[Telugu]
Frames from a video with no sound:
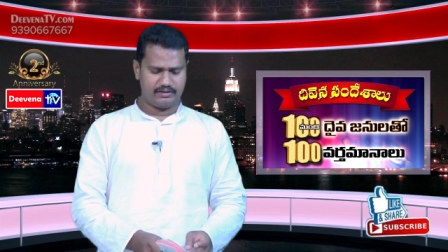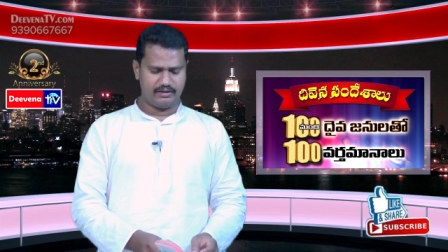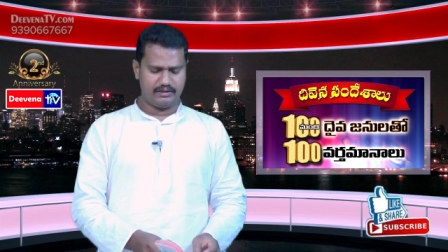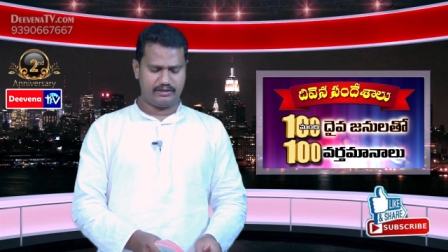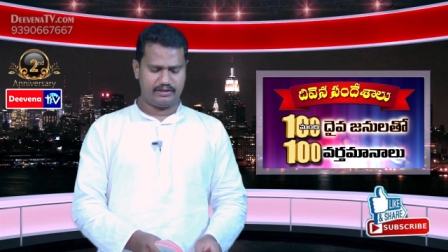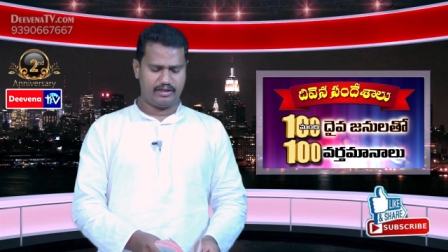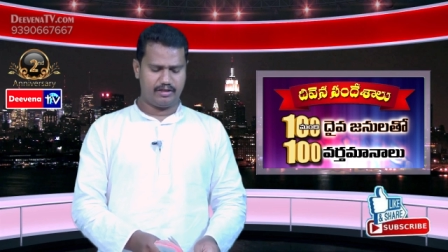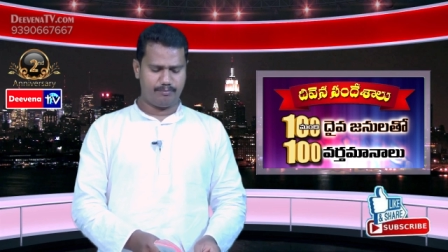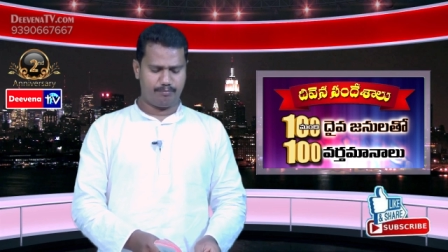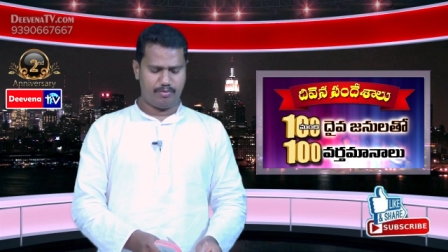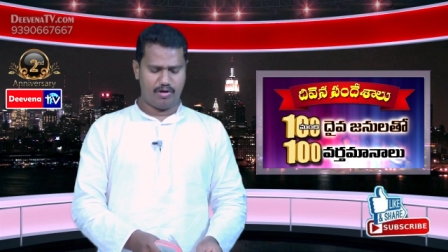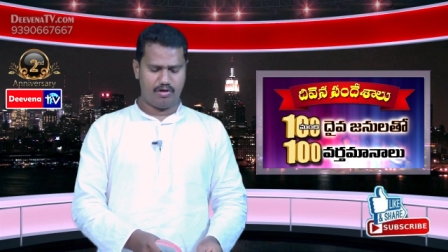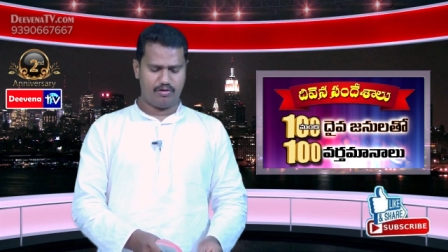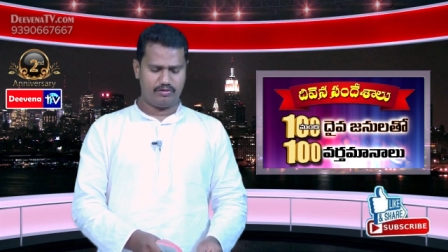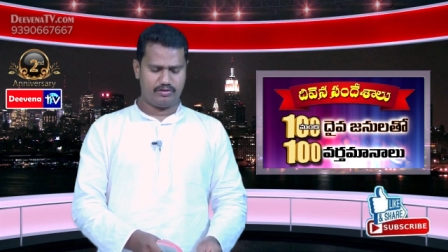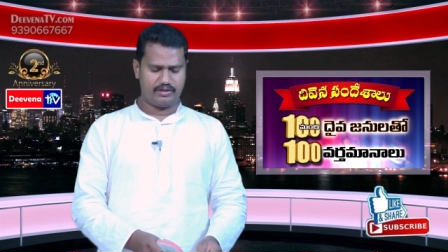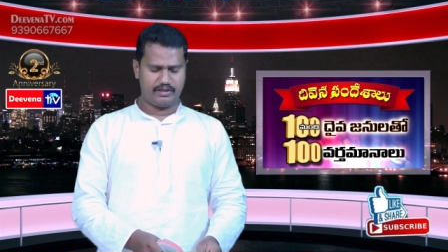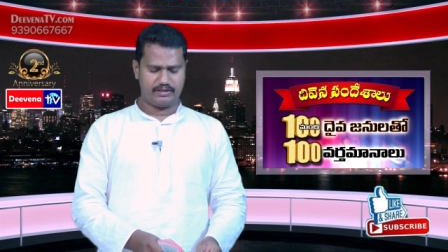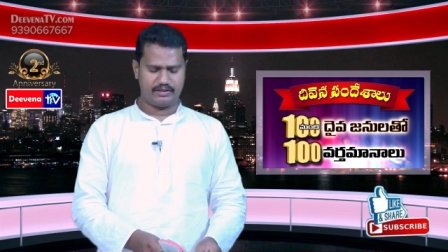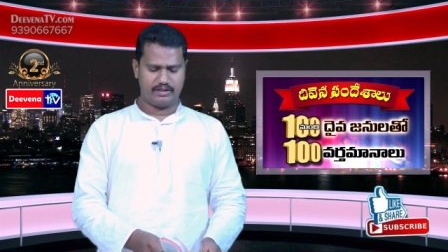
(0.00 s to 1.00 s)
స్థితిని
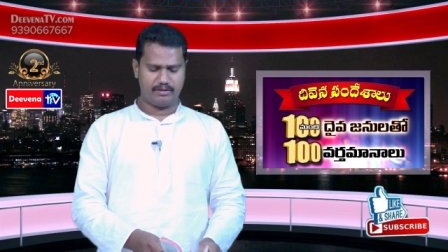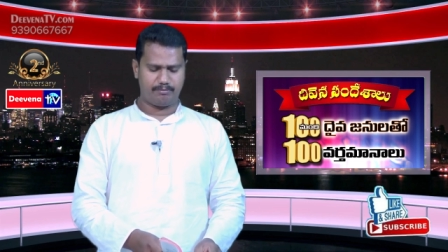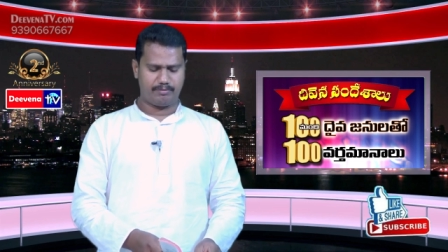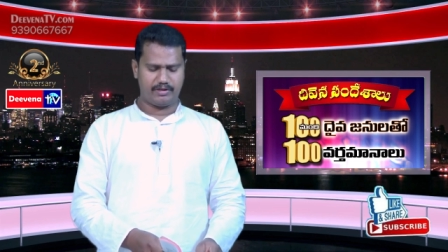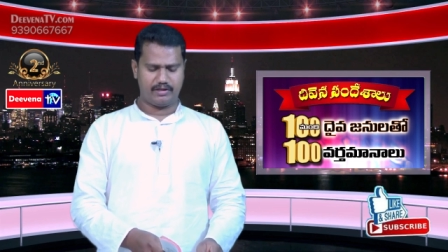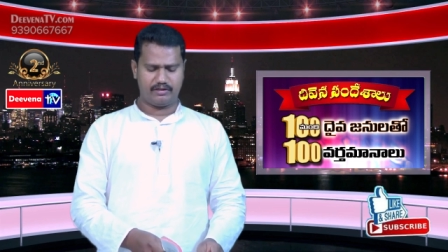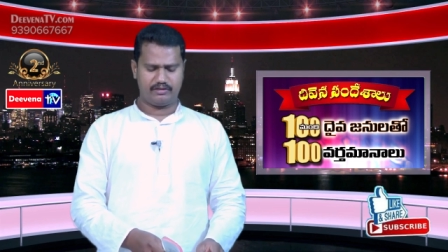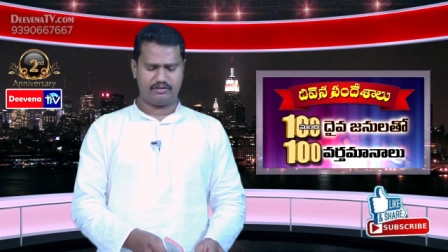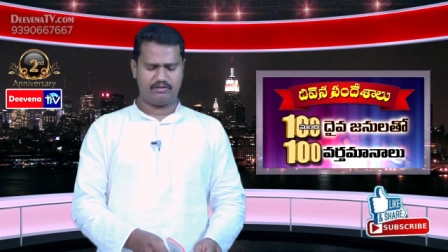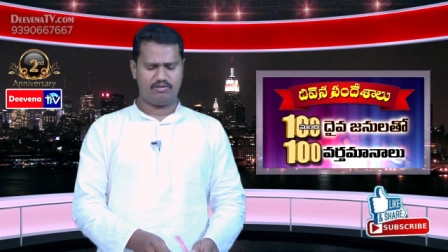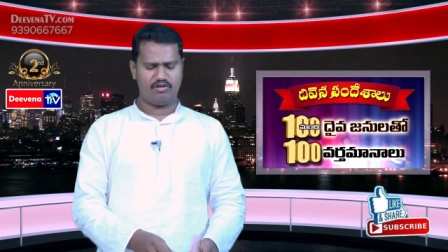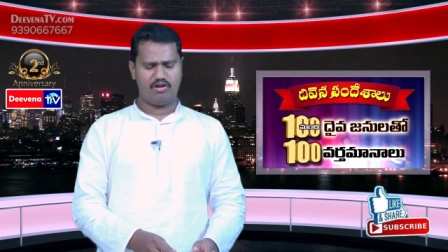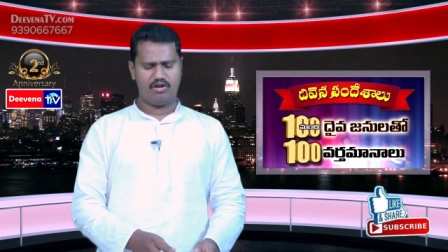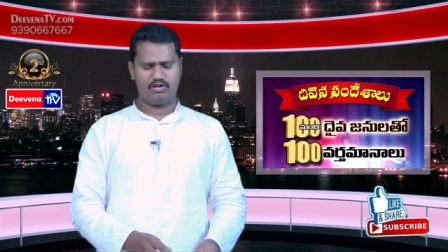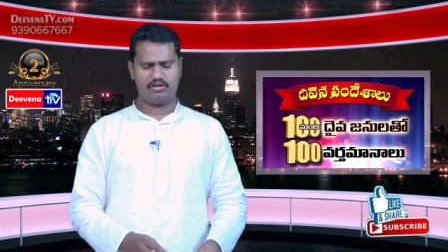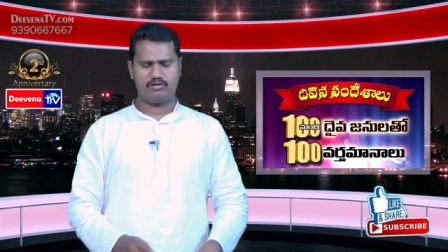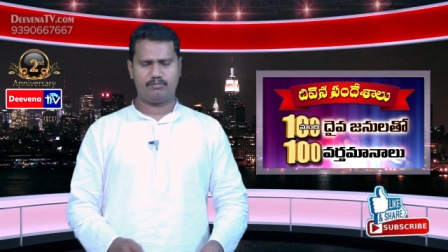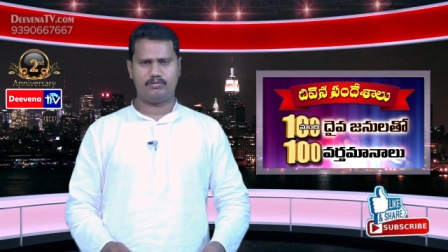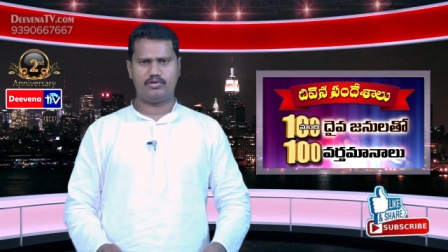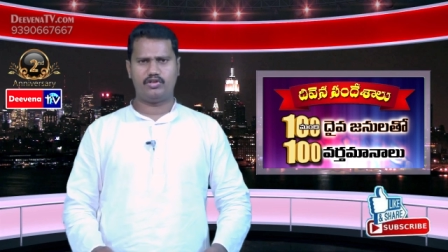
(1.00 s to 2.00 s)
పాడు చేసే ప్రకటన
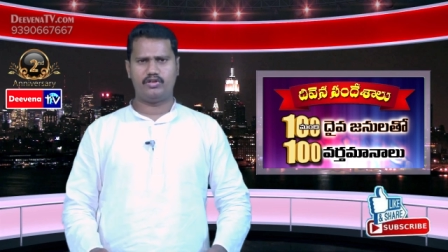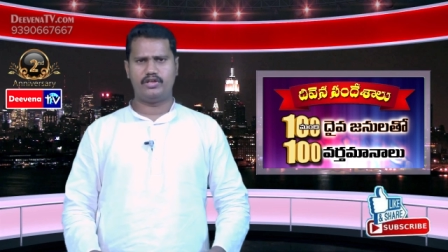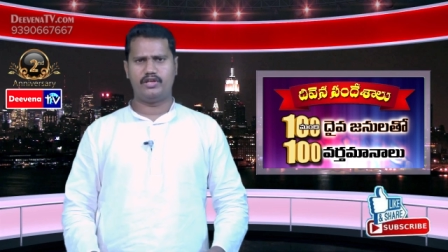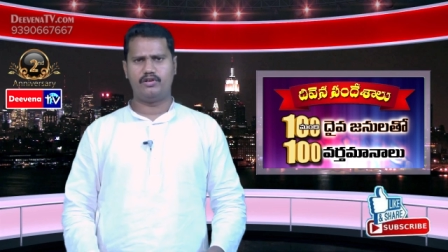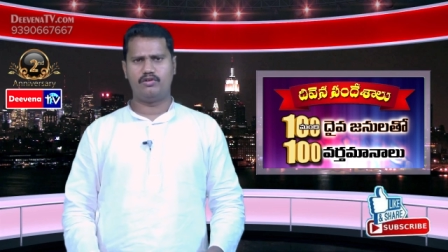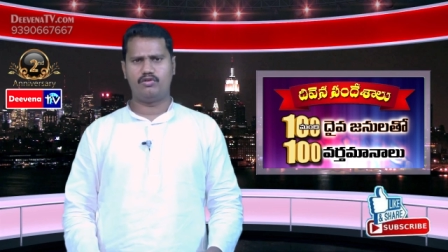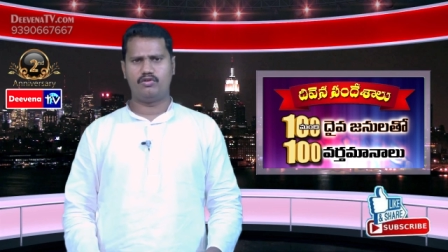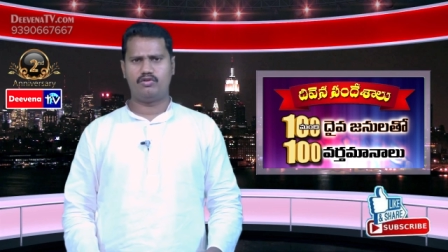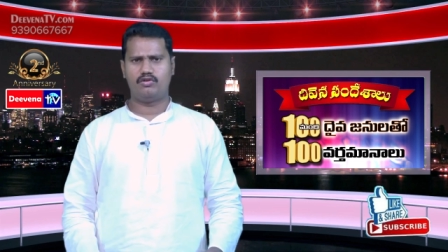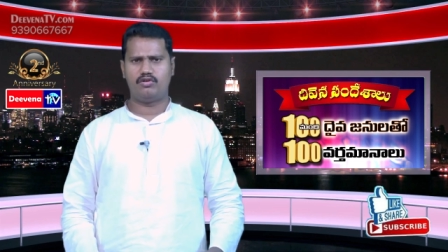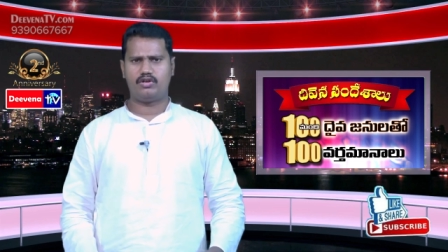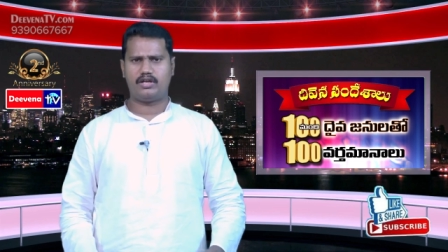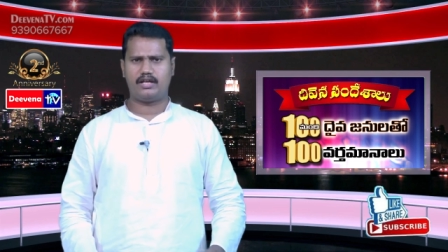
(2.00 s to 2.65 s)
లోకంలో ఎన్నో